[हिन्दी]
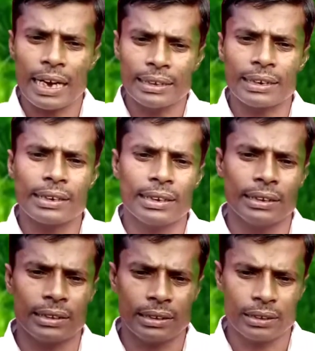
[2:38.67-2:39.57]
गाजर की
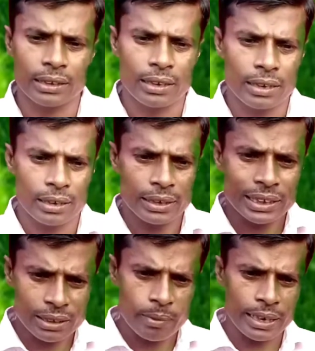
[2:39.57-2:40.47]
खेती
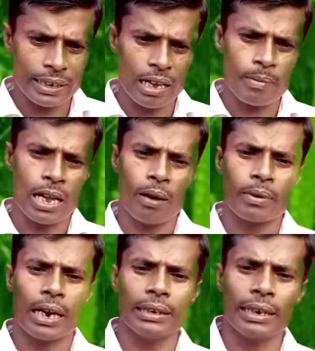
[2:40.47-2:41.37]
इस महीने में हम
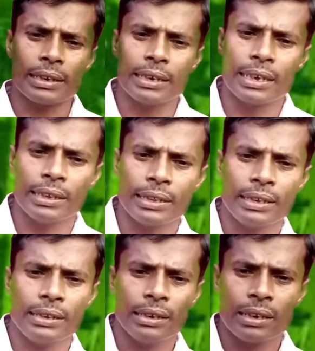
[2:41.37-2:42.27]
गाजर की खेती
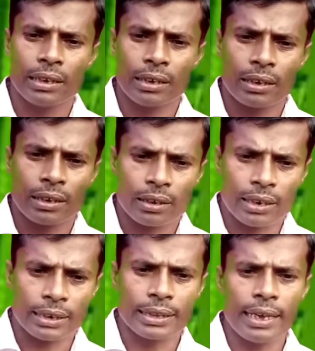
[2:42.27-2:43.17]

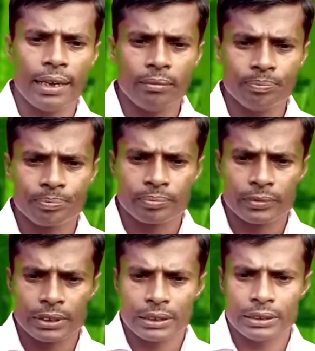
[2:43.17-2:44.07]
करते हैं
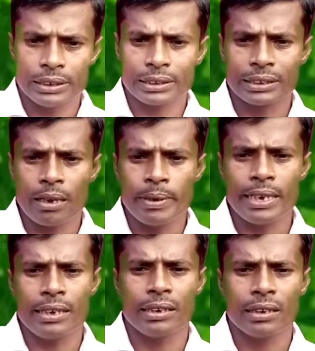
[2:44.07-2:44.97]
जिससे
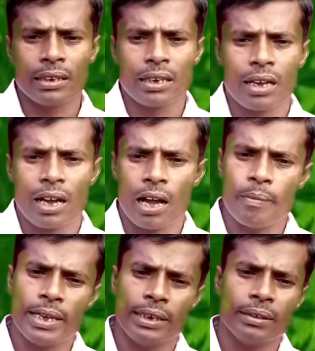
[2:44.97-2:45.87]
भी
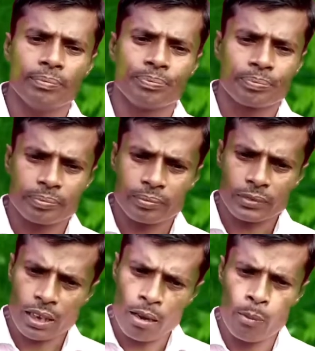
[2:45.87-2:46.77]
हमें
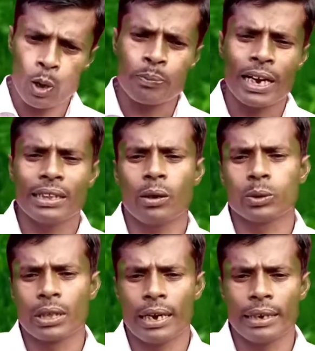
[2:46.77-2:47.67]
बहुत फ़ायदा
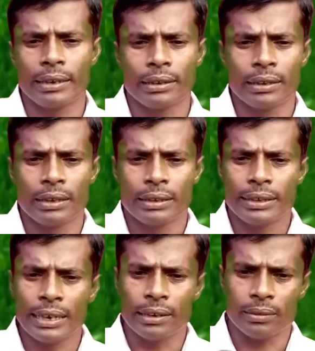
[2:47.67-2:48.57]
होता है
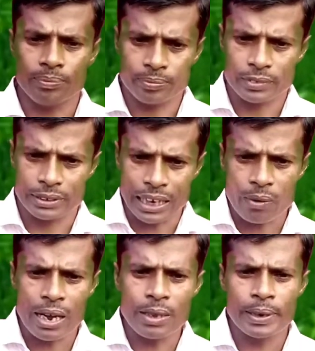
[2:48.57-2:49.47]
ये जड़
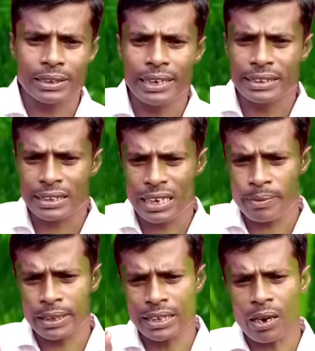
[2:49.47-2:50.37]
वाली फसलें जितनी
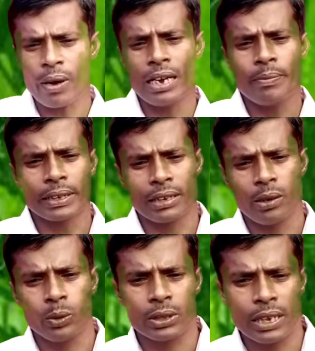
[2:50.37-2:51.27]
भी जड़ वाली फसलें
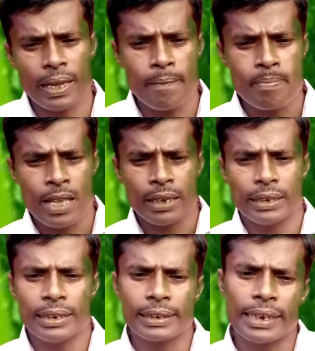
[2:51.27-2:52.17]
होती हैं
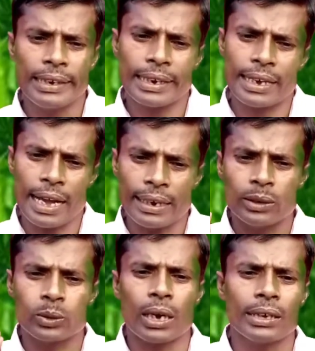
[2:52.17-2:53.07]
इनके लिए गहरी
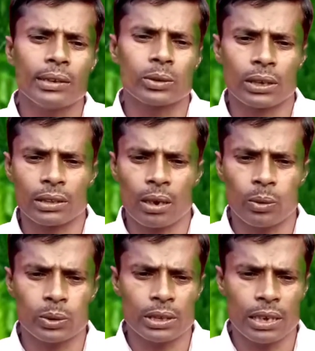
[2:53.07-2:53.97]
जुताई की आवश्यकता
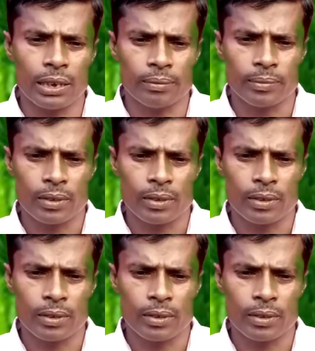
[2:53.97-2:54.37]
होती है